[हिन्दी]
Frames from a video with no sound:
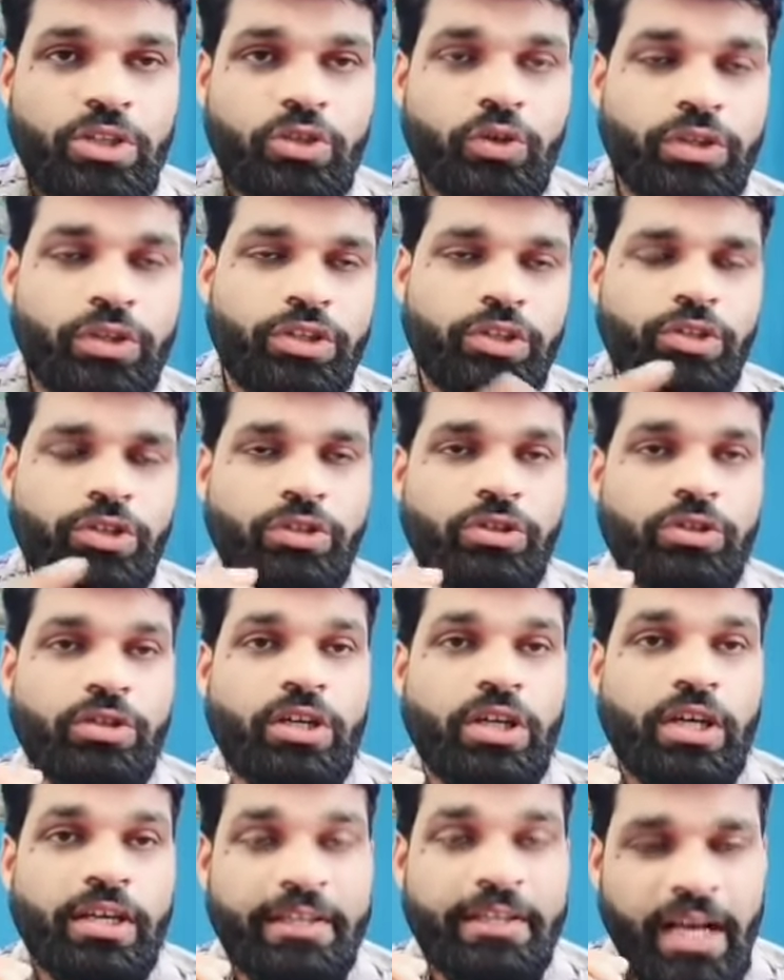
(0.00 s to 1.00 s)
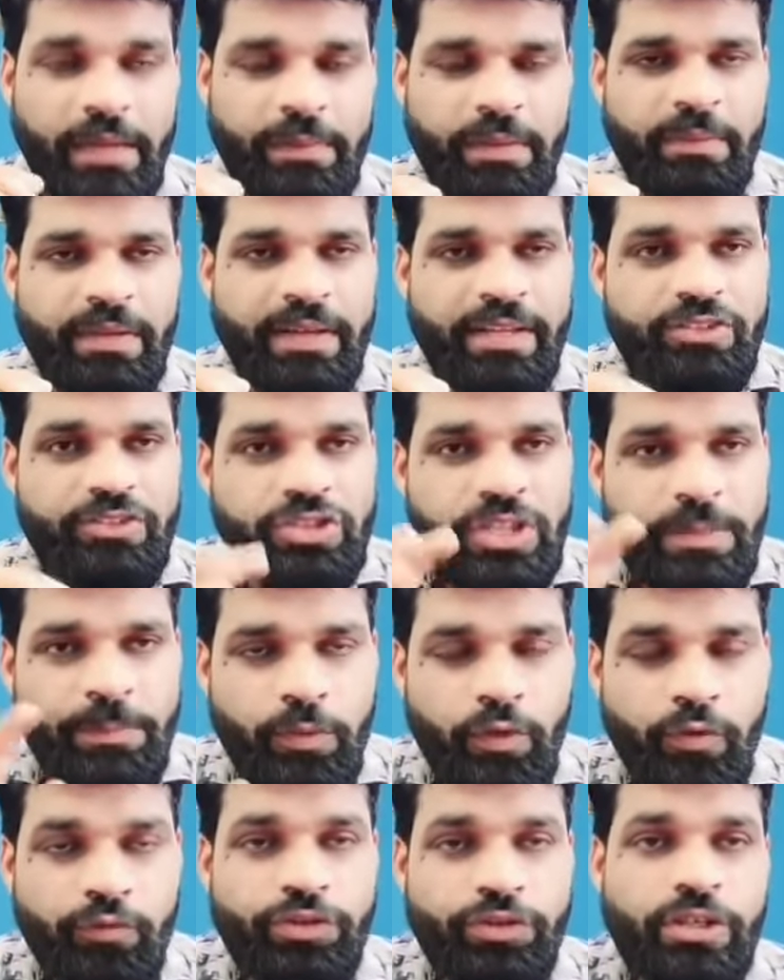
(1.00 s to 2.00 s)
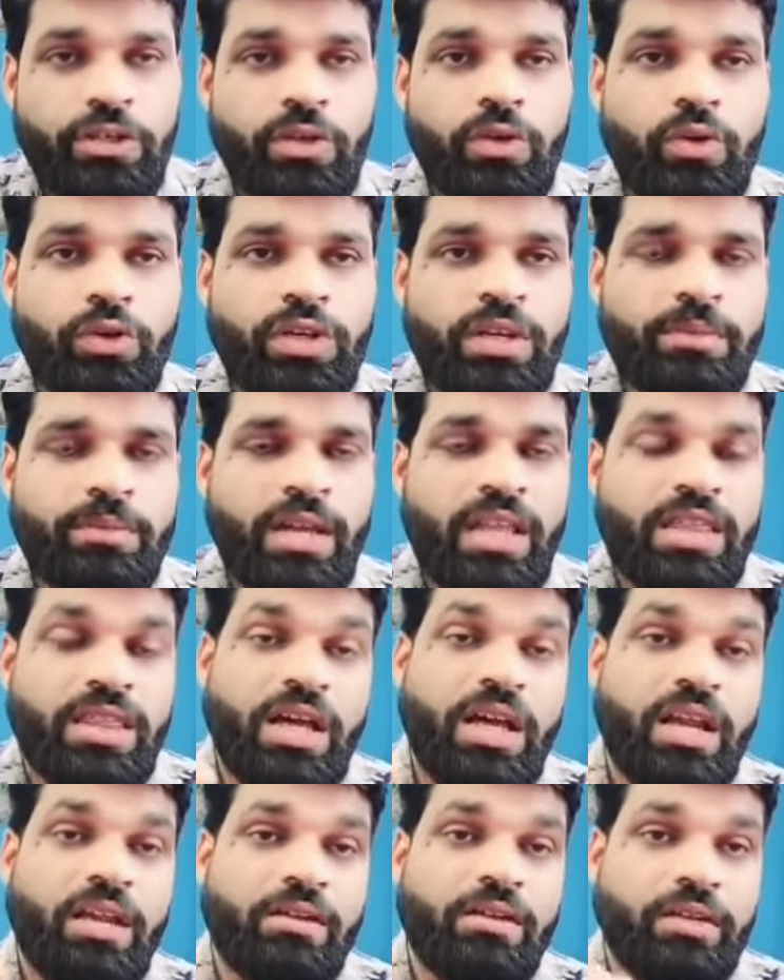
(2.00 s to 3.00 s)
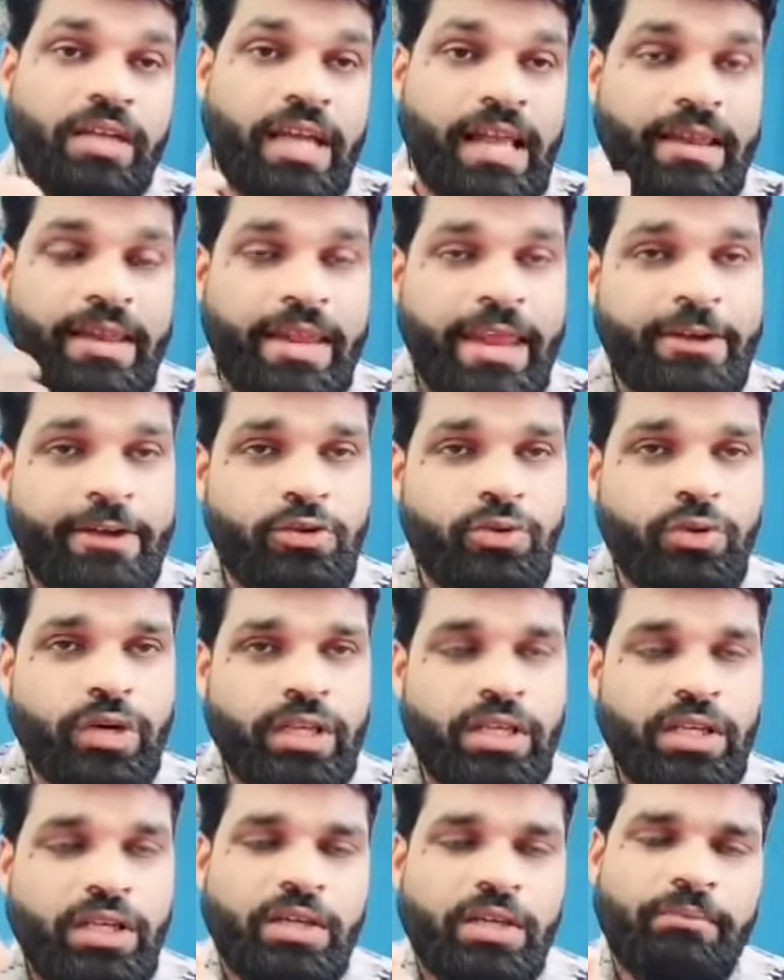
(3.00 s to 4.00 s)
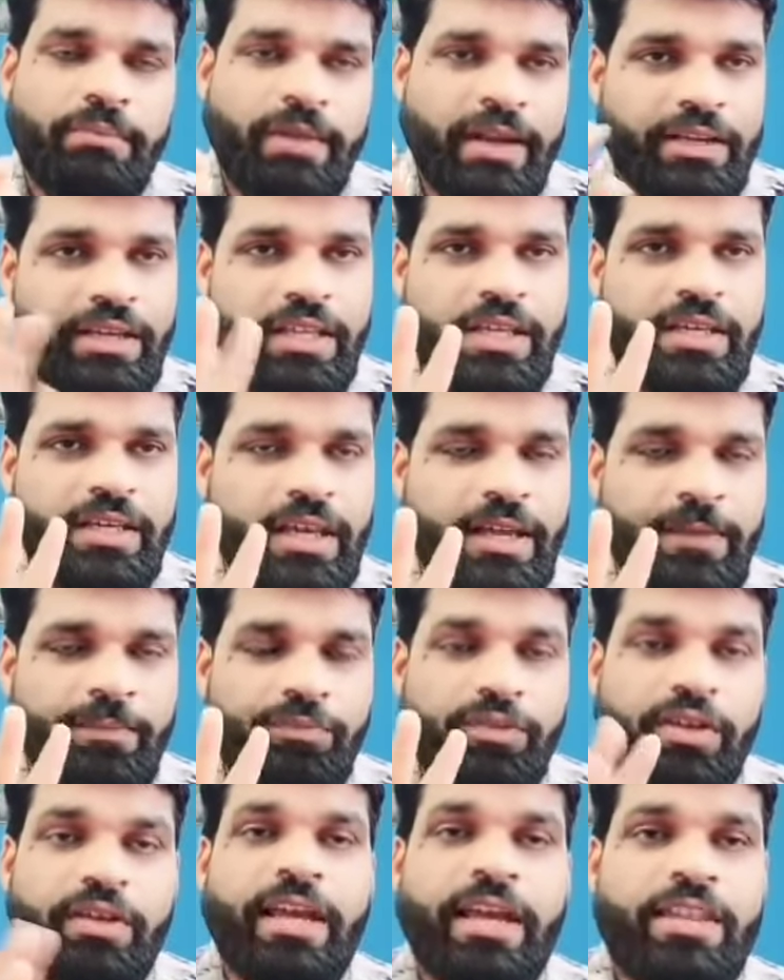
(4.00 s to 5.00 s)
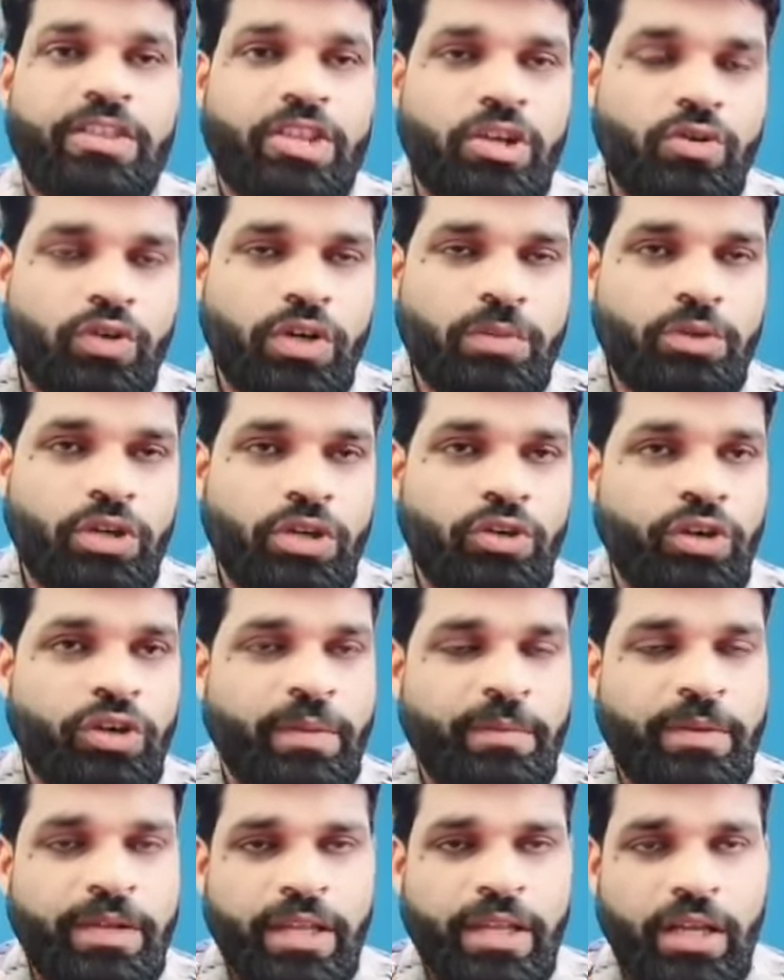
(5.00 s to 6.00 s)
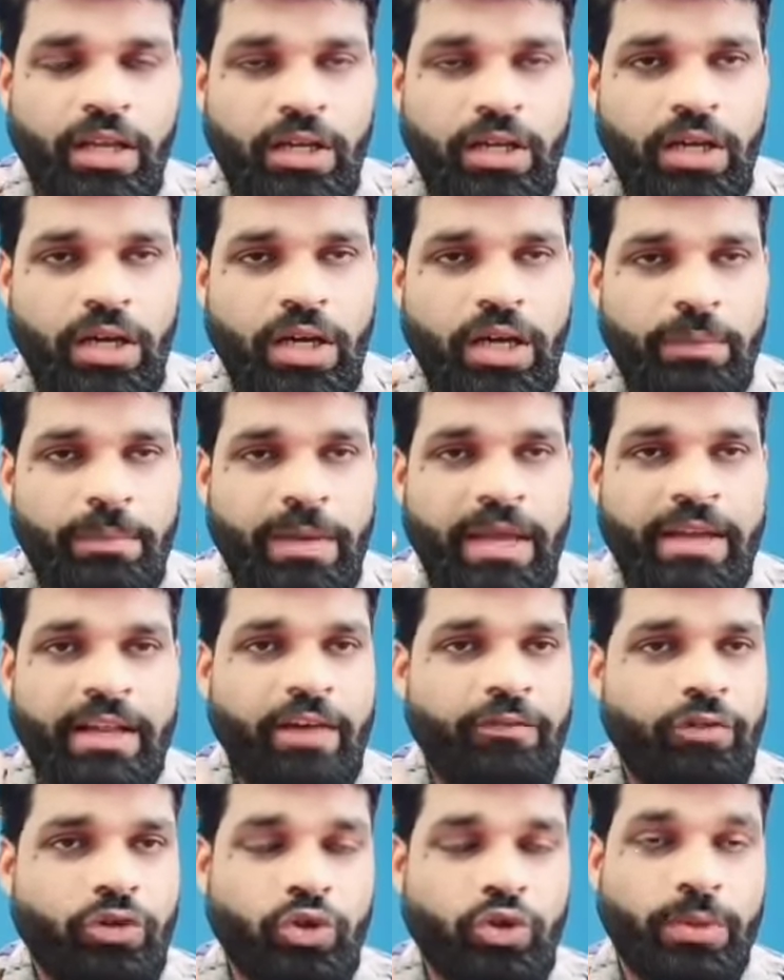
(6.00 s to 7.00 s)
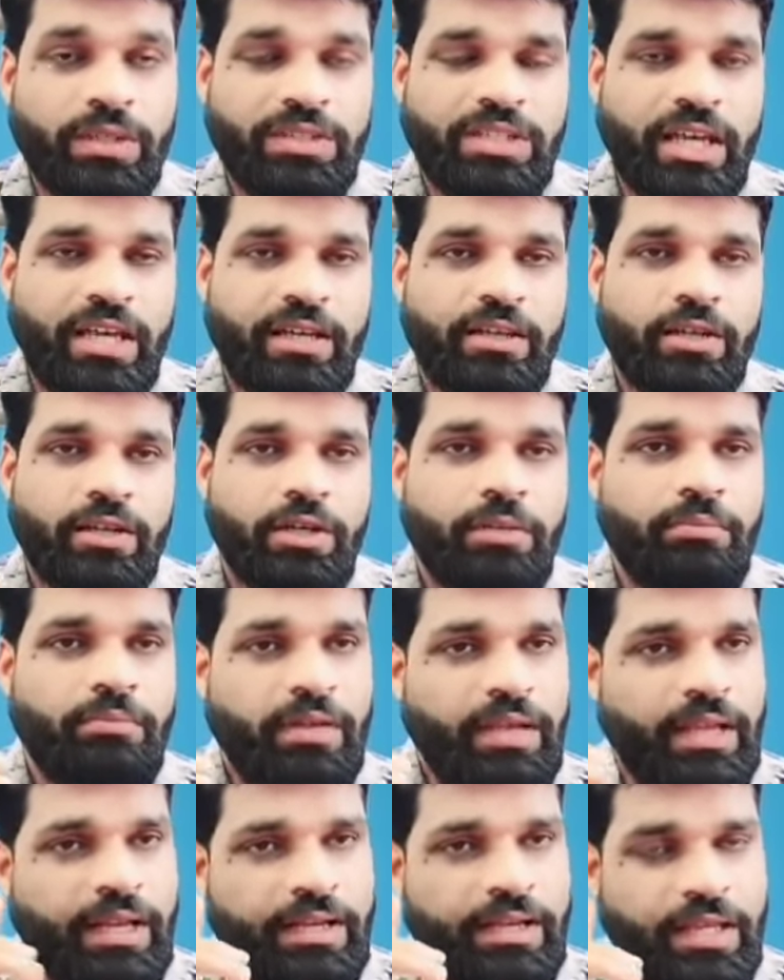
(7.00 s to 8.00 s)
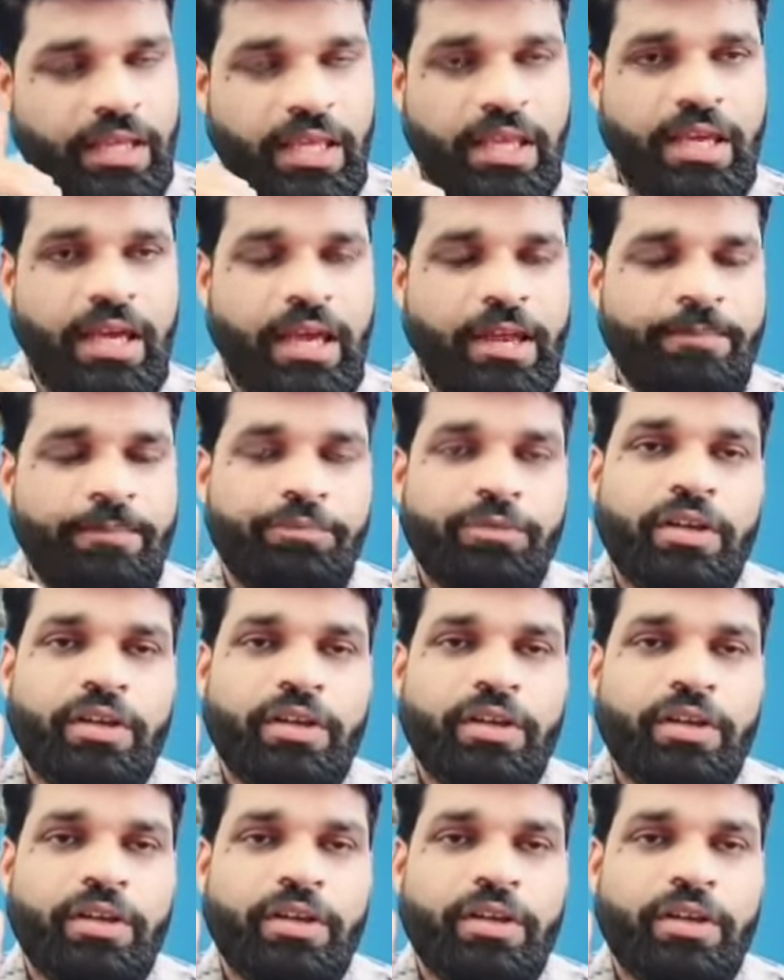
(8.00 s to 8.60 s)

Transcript: क्योंकि देखो यहाँ पे मैंने चीज़ें प्रूफ की लोगों ने बोला सर गैलरी हैक हो गई मैंने ठीक है कैसे हो गई बोले उन्होंने मेरे बहन का फ़ोटो भेजा है मैंने कहा ठीक है